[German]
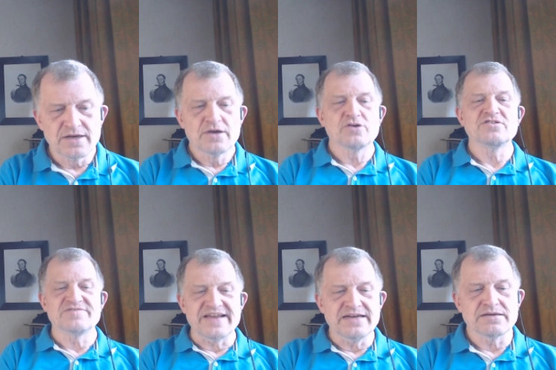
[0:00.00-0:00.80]
Und,
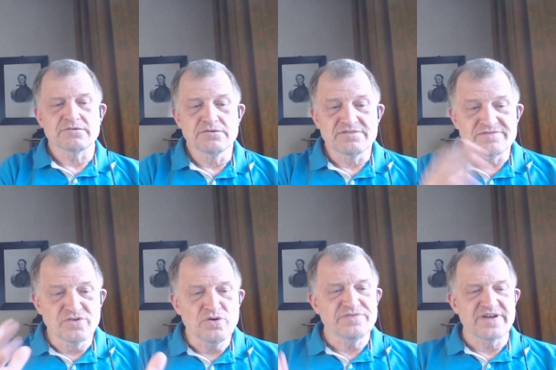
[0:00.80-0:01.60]
wenn, und,
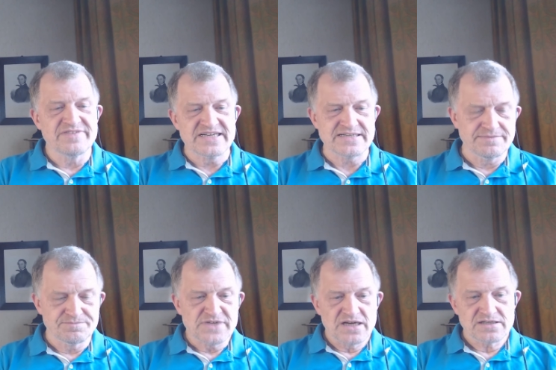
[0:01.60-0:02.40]
und wir
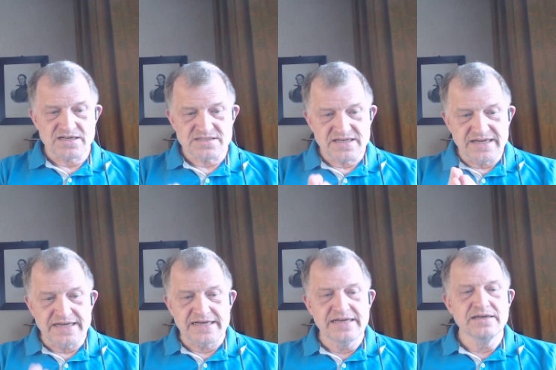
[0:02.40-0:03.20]
wissen, dass
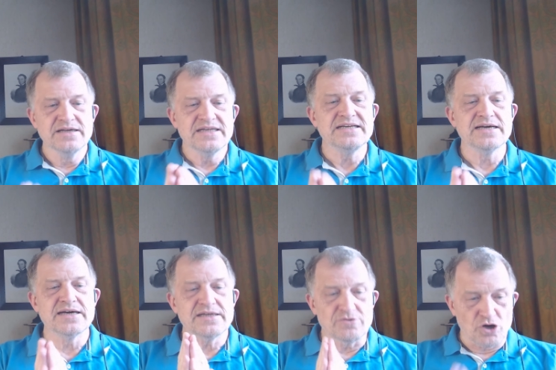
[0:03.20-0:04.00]
in,
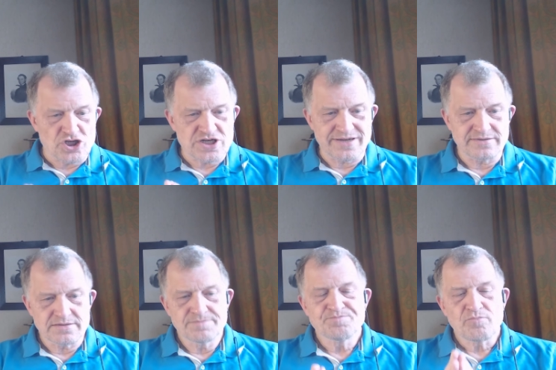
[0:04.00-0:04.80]
hier in
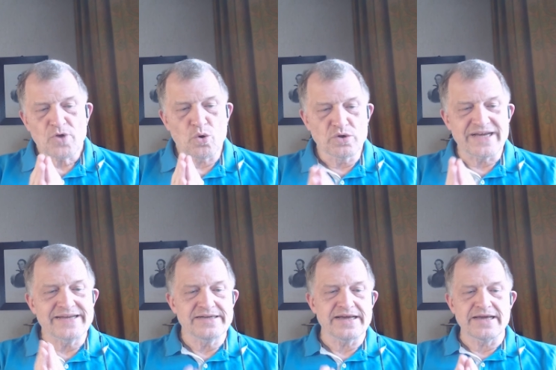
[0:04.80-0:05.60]
Deutschland oder
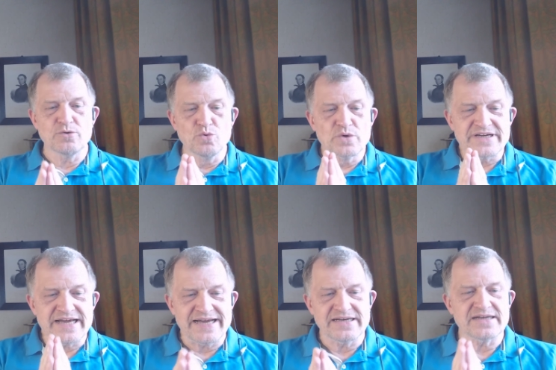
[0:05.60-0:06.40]
in der EU
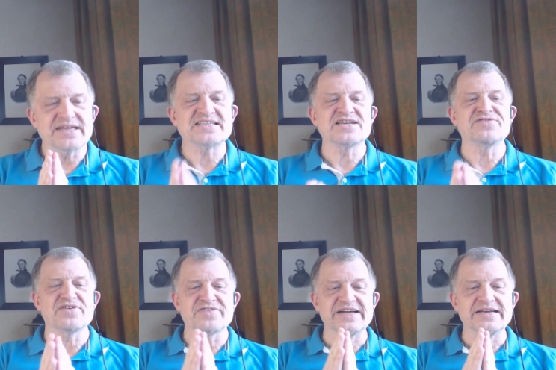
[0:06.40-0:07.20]
jeder, der sich für
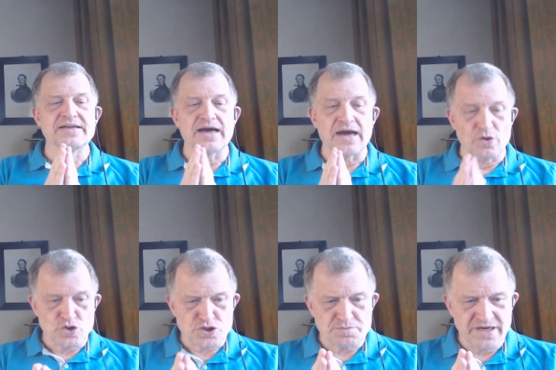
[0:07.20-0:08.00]
Frieden
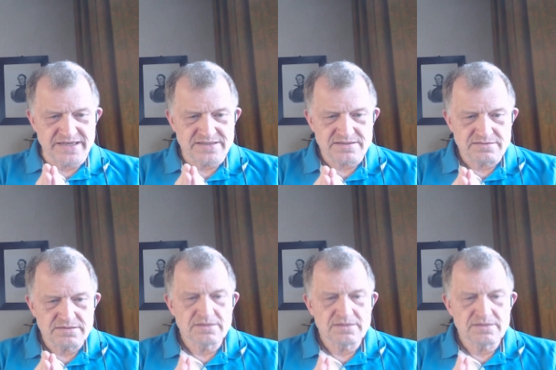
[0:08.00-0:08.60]
ausspricht,